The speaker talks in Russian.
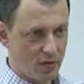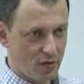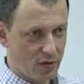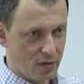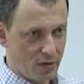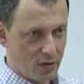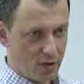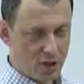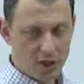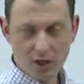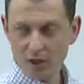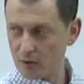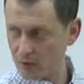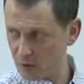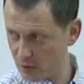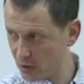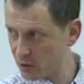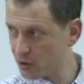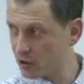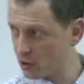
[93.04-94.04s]
Я
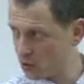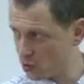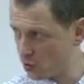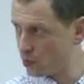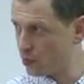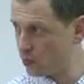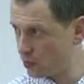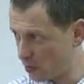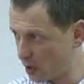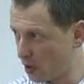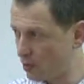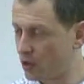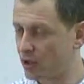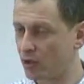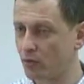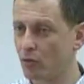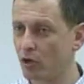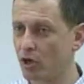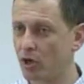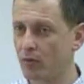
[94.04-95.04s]
расскажу об
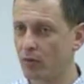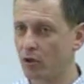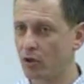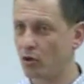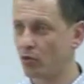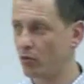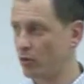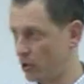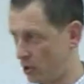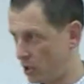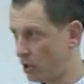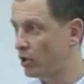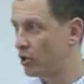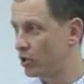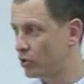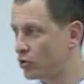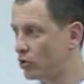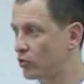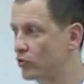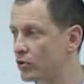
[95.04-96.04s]
этом более подробно, да?
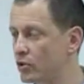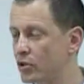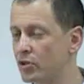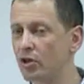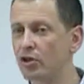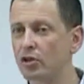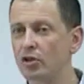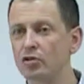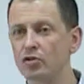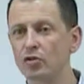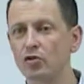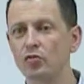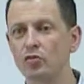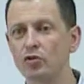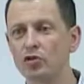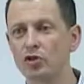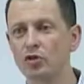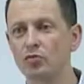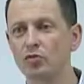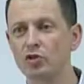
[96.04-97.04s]
так что за статистику
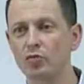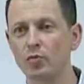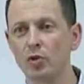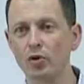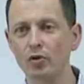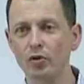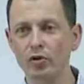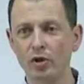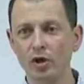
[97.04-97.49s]
можете быть спокойны.